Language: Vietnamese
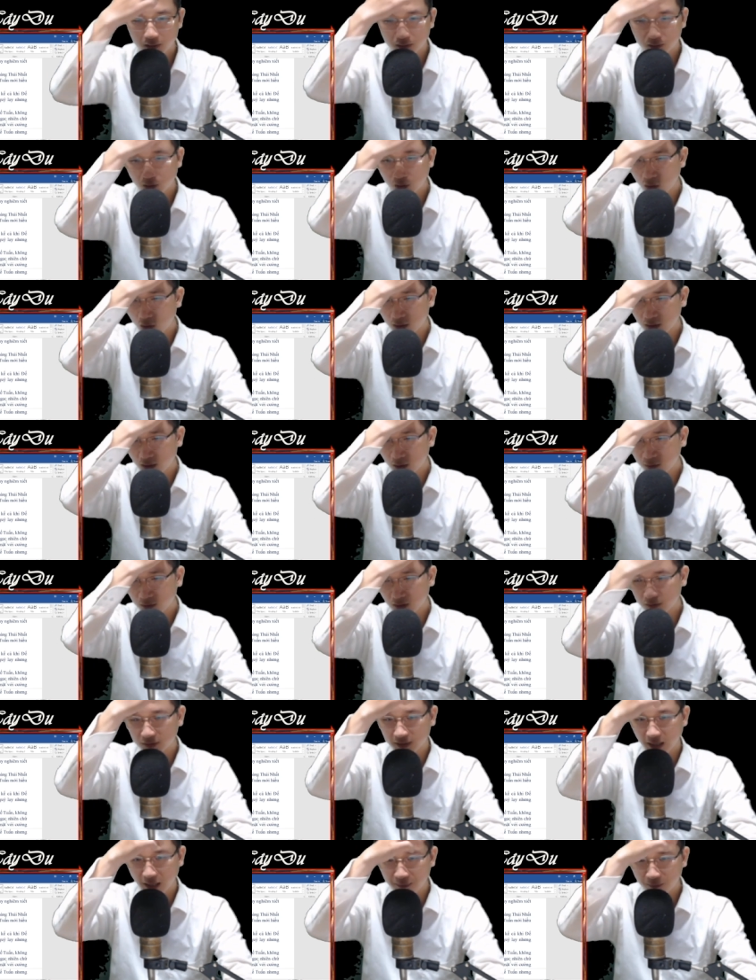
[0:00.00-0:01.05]
tôn Ngộ Không
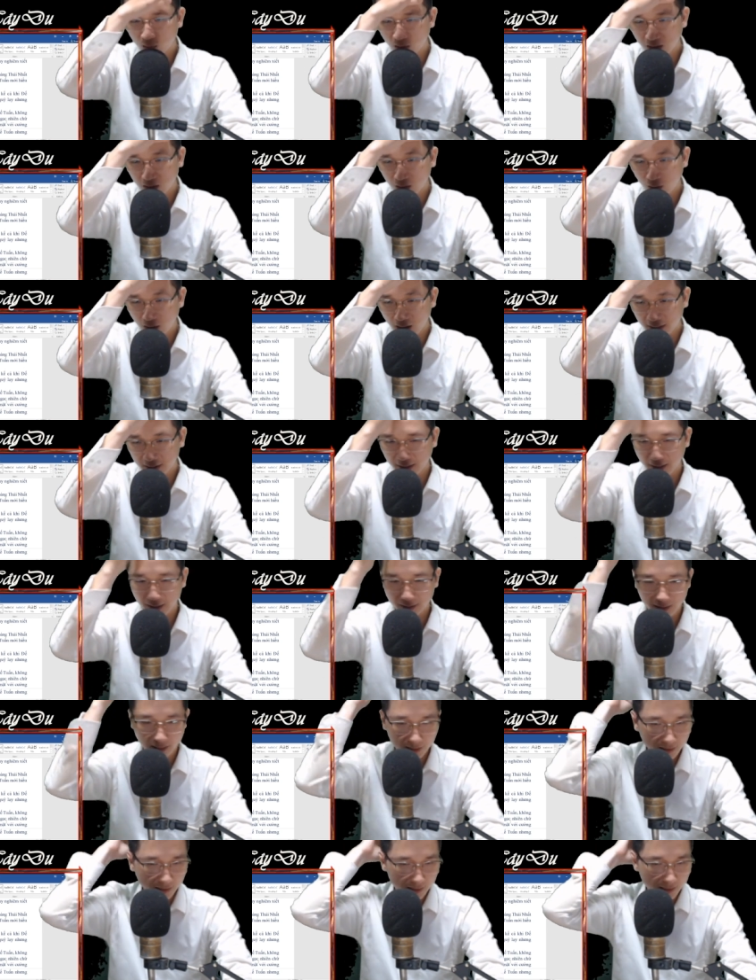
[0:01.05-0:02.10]
không dám qua loa kể
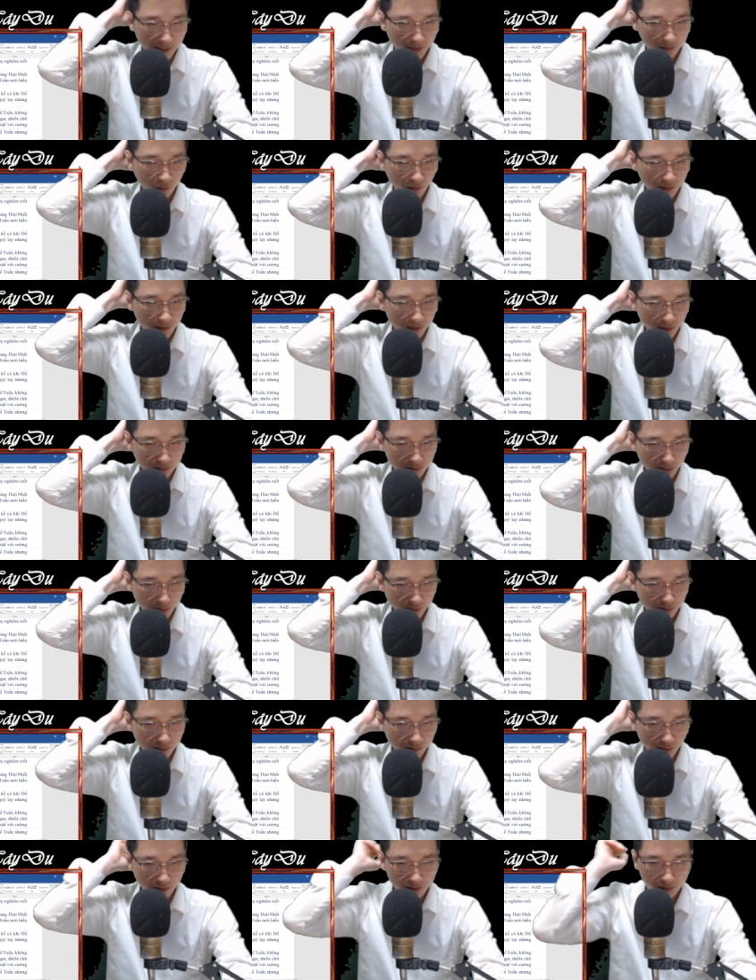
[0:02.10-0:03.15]
cả khi đế Tuấn đang tươi
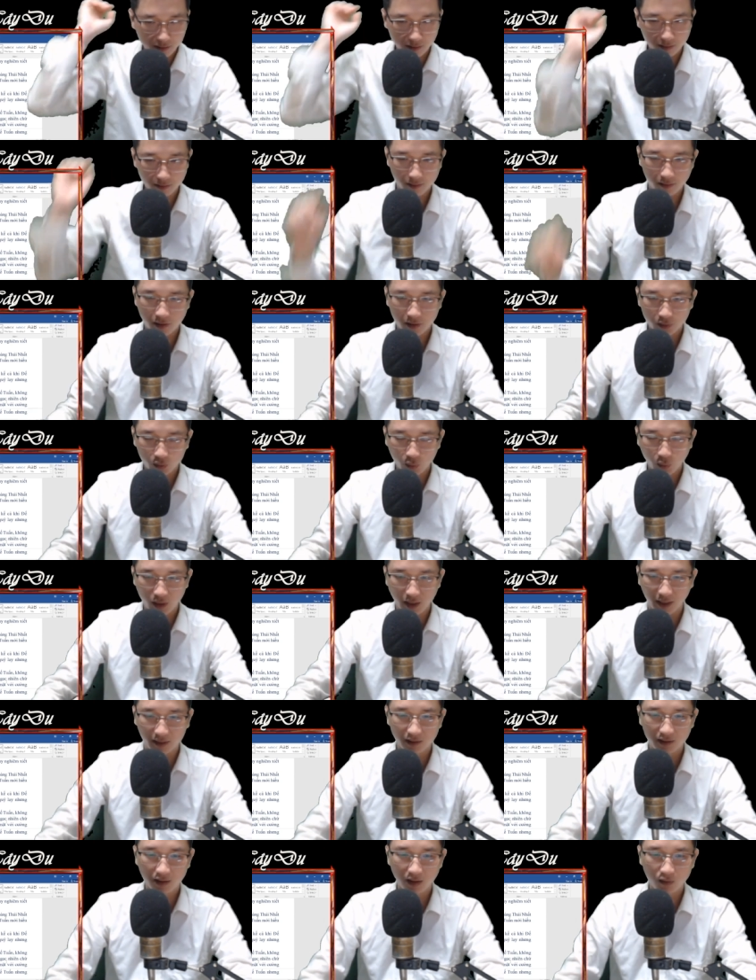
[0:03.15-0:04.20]
cười. Tuy
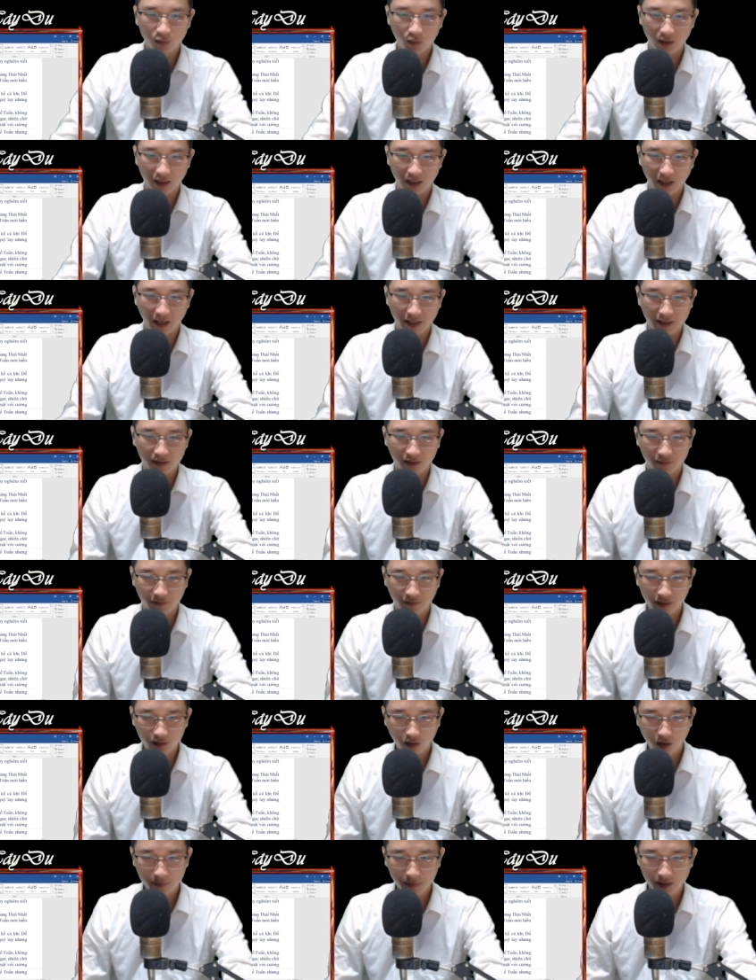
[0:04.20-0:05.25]
hắn không quỳ lạy nhưng vẫn
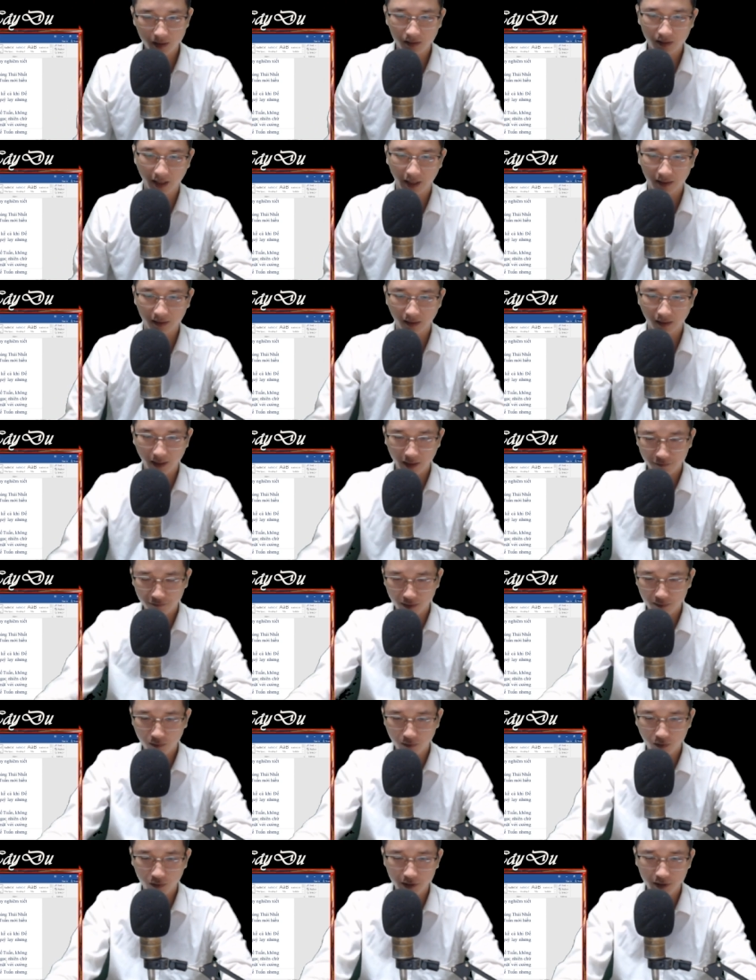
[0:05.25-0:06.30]
khom lưng hành lễ
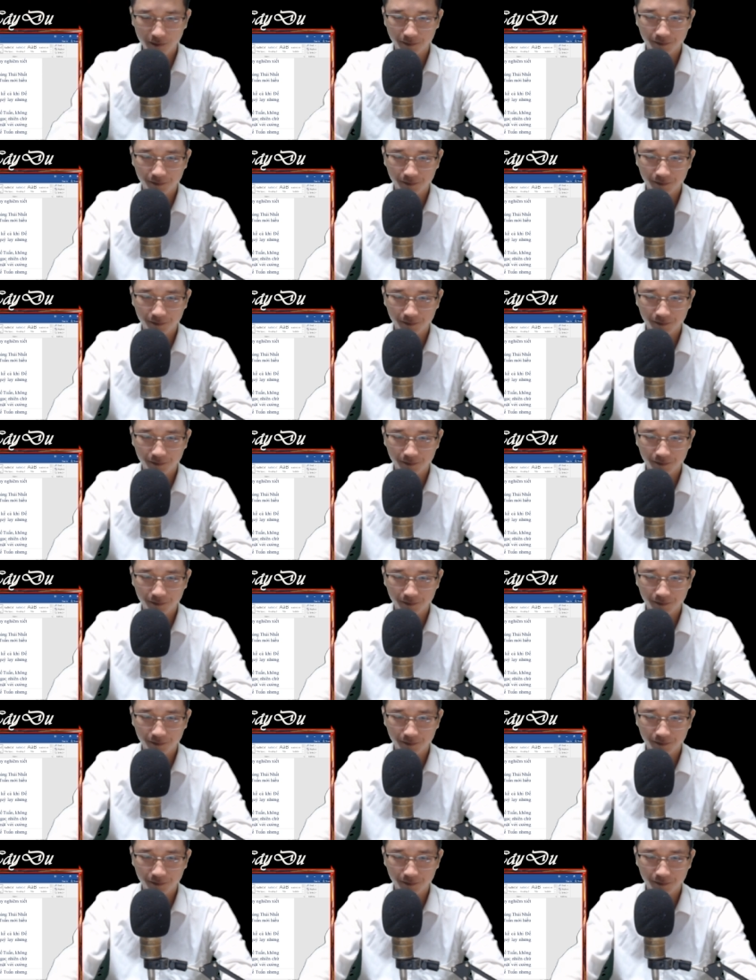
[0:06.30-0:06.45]
vãn bối.